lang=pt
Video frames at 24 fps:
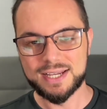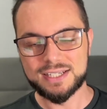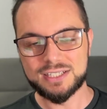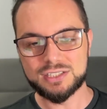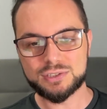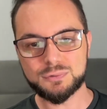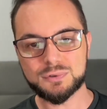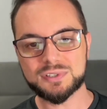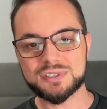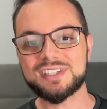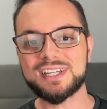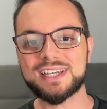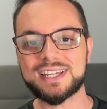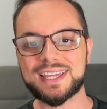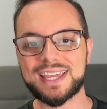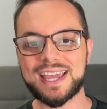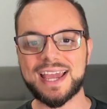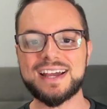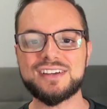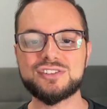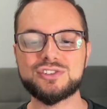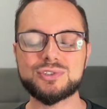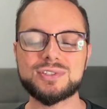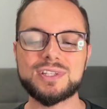E se você
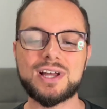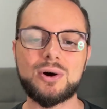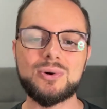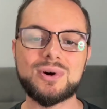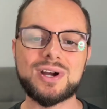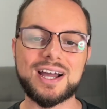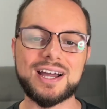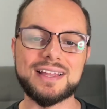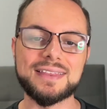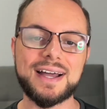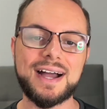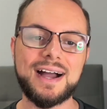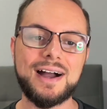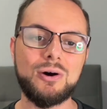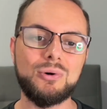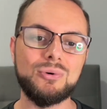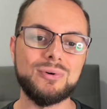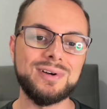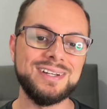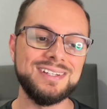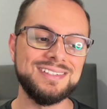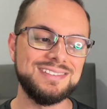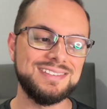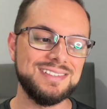quer ajudar o
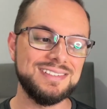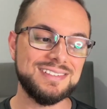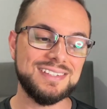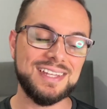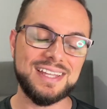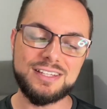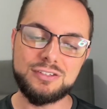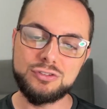canal, existem